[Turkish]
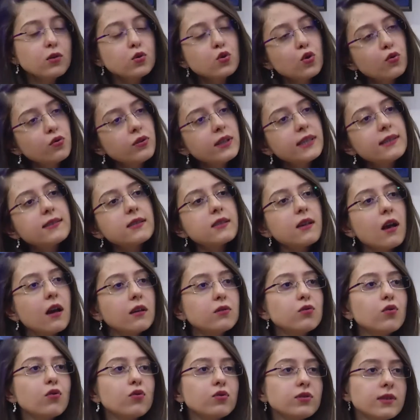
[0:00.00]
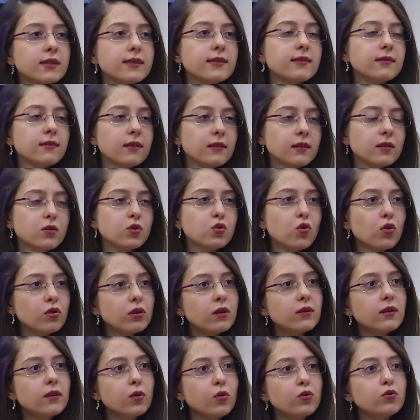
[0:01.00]
Son 2 saat öncesinde de son
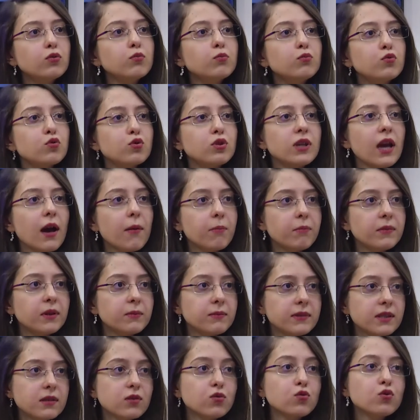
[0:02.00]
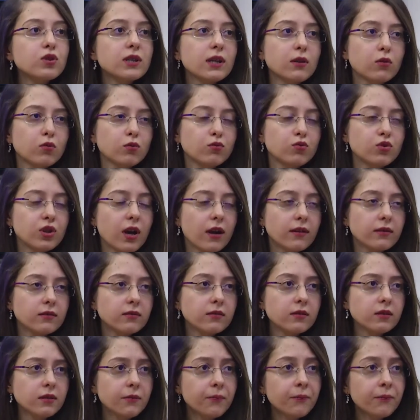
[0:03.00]
ara öğünümüzü yapmamız güzel olacaktır.